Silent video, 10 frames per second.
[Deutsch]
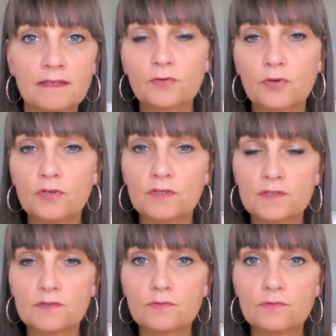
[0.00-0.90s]
dann
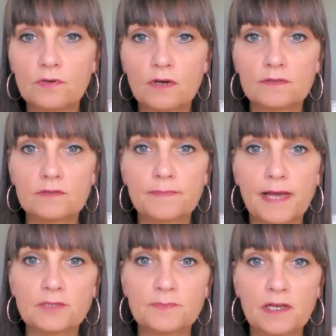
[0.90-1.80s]
könntest du zum
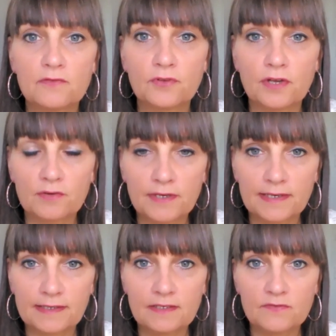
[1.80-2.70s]
Beispiel auf
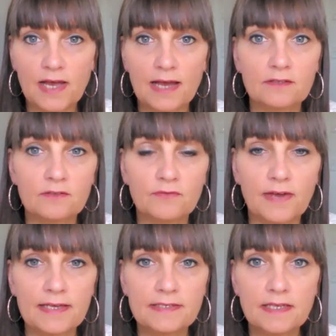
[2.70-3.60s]
neurokreative Art und
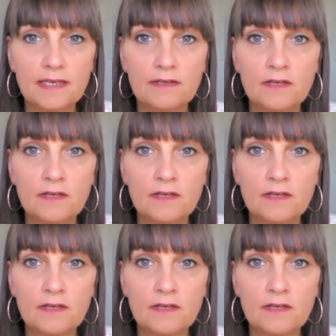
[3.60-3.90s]
Weise